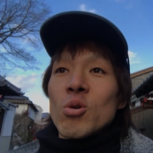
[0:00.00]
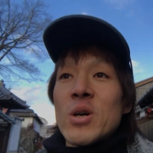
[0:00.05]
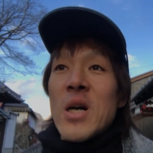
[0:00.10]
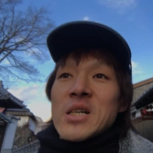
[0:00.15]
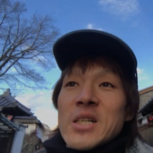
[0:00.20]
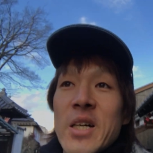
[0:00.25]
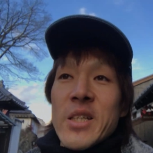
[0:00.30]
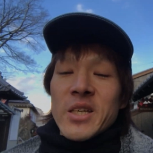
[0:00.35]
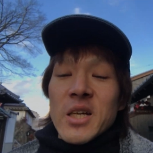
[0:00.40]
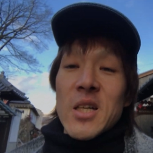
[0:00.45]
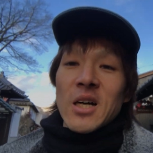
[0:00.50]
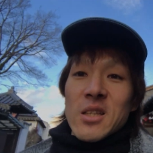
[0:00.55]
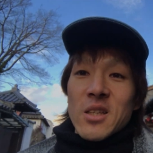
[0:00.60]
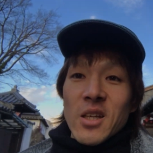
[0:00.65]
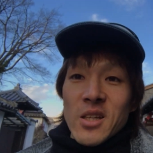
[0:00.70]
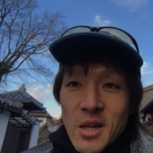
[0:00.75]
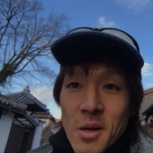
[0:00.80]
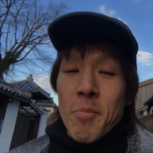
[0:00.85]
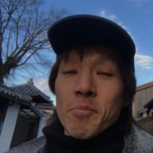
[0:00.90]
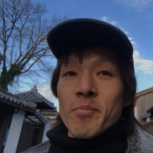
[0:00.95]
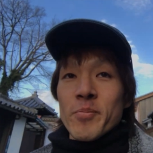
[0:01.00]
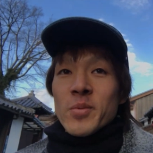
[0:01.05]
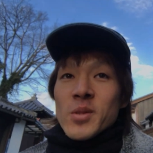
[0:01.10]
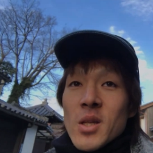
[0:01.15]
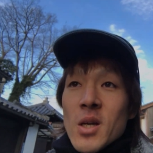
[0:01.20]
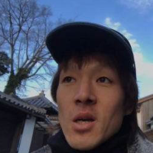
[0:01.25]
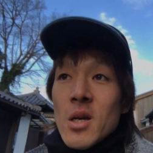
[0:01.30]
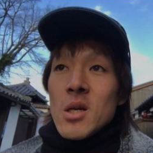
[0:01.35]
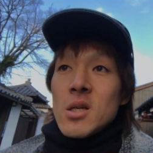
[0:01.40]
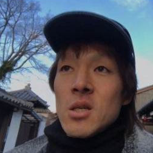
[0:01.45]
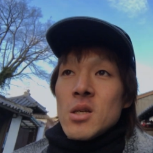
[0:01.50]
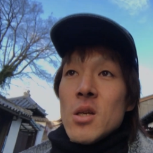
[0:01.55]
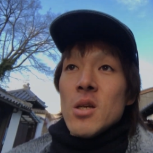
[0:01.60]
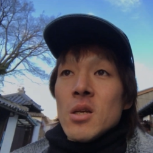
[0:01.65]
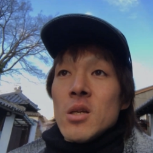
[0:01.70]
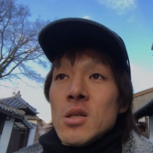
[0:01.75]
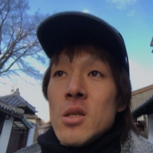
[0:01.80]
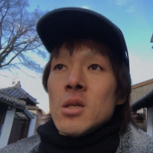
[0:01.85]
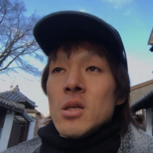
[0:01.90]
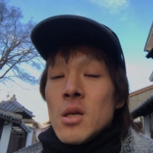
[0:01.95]
考えて買ってね、
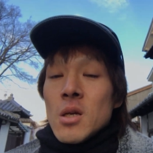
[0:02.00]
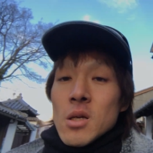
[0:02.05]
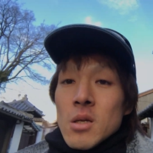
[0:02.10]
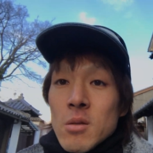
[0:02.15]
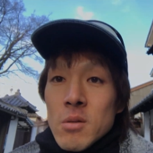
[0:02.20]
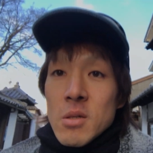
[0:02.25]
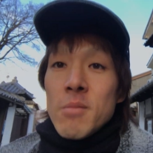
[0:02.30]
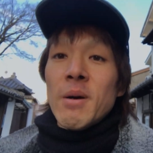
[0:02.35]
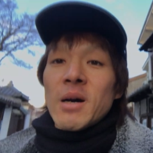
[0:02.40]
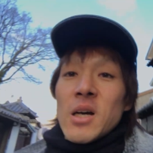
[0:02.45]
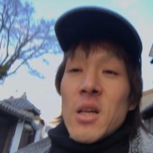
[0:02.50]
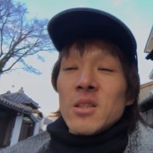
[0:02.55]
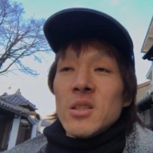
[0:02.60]
今